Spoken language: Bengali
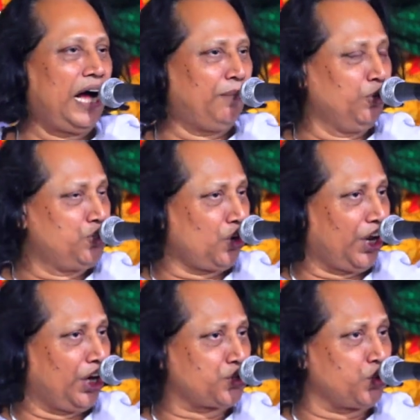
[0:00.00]
আবু
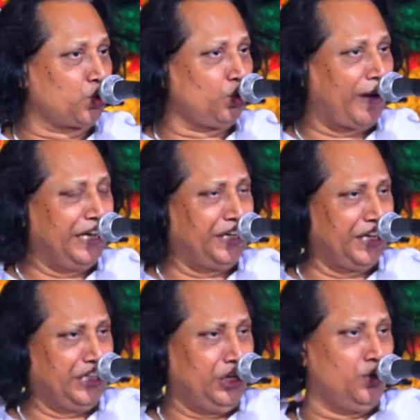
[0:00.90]
জরের ছোট
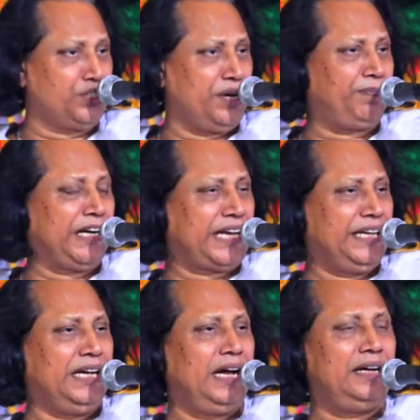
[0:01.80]
ভাইকে দিল যে
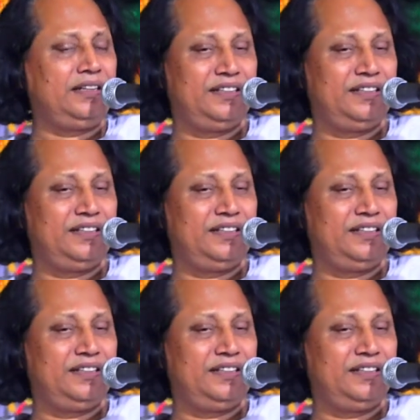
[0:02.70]
পাঠাইয়া